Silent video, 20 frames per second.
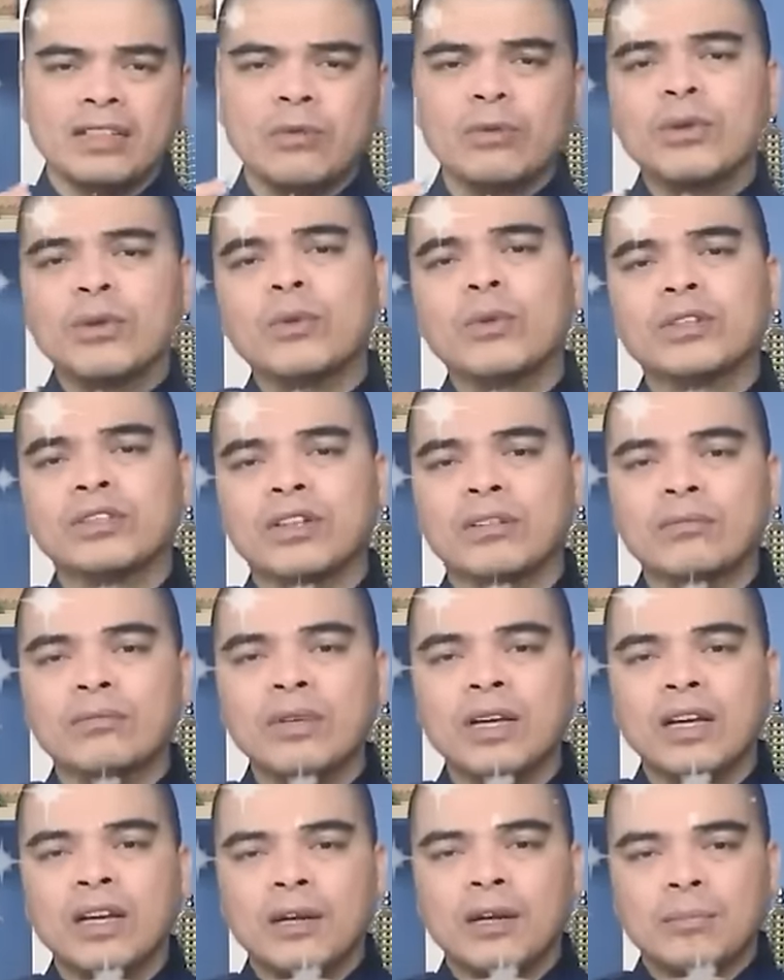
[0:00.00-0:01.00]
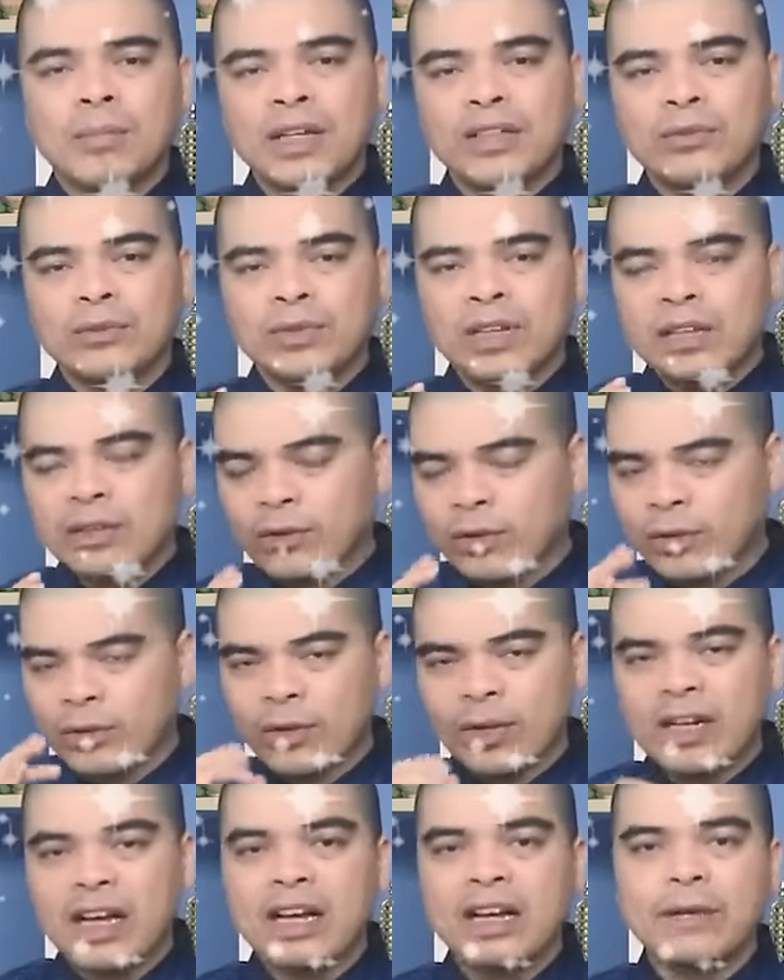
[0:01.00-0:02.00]
trong cái cuộc sống mà chủ nhân của
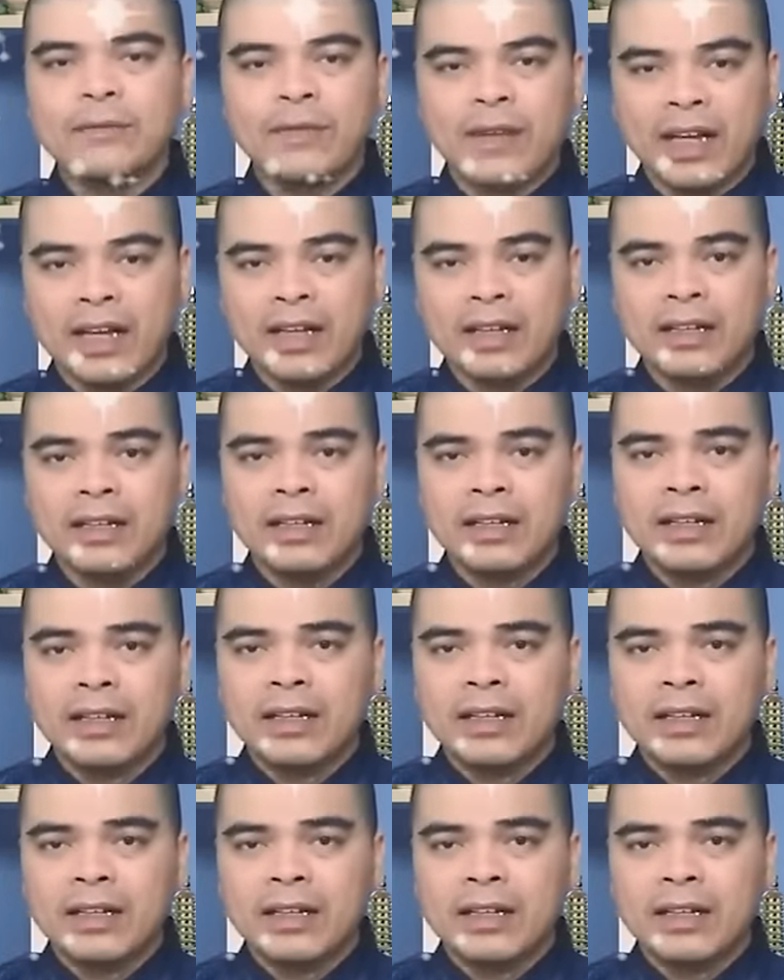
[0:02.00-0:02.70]
nó đang gặp phải.